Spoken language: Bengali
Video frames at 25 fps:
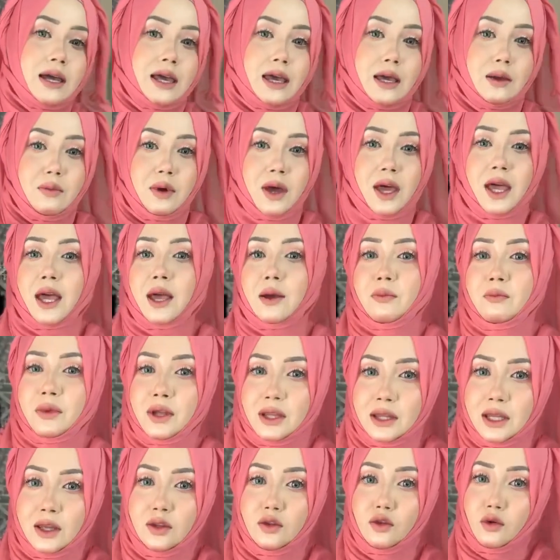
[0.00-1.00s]
কিংবা
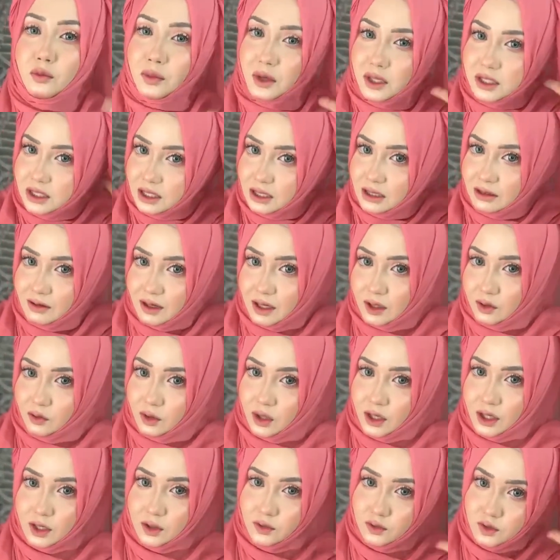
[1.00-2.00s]
এমনিতেই তোমরা যারা
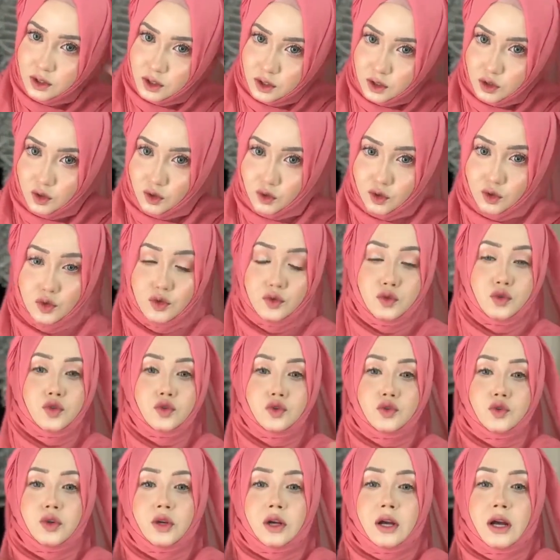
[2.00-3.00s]
রেগুলার ইউজের জন্য সুন্দর
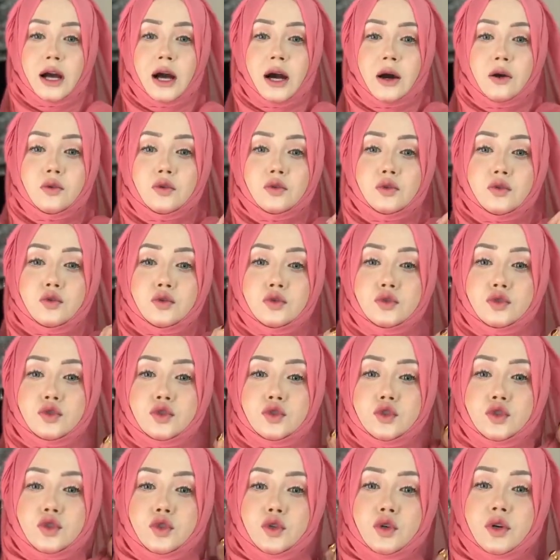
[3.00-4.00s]
সুন্দর গাউন
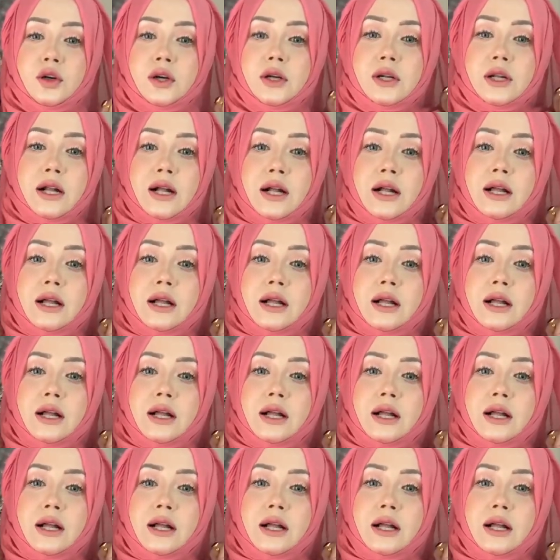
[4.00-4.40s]
খুঁজছো